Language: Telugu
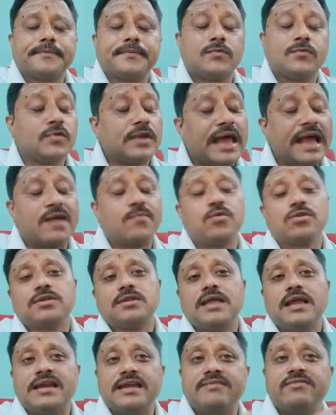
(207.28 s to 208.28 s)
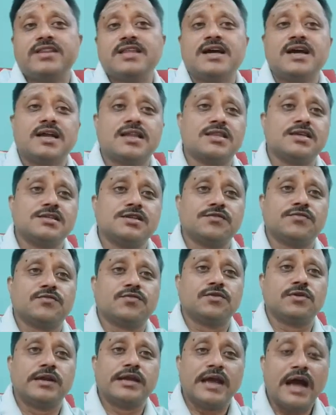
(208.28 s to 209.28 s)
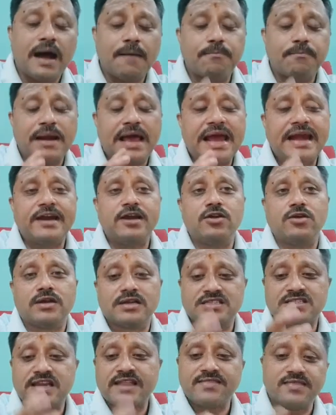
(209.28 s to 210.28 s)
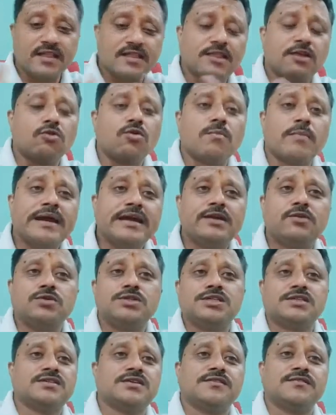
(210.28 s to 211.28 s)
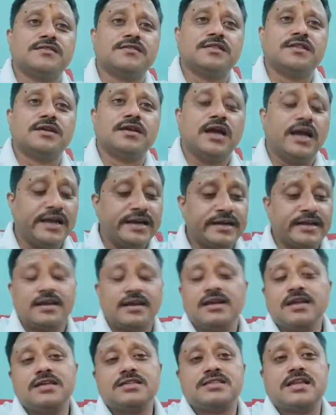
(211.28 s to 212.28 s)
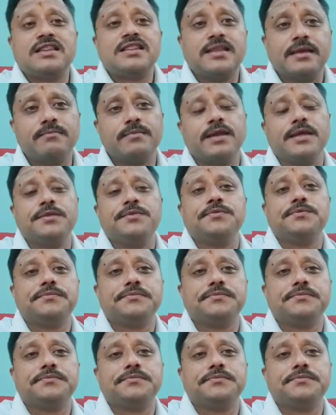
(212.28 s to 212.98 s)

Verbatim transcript: సో లేకపోతే దాన్ని ఈ విధంగా అర్థం చేసుకోండి ఆ ప్లానెట్ యొక్క స్ట్రెంత్ అంతా కూడా బయటకు వచ్చేసేస్తుంది ఆ ఇంటర్నల్గా స్ట్రెంత్ ఏం లేదు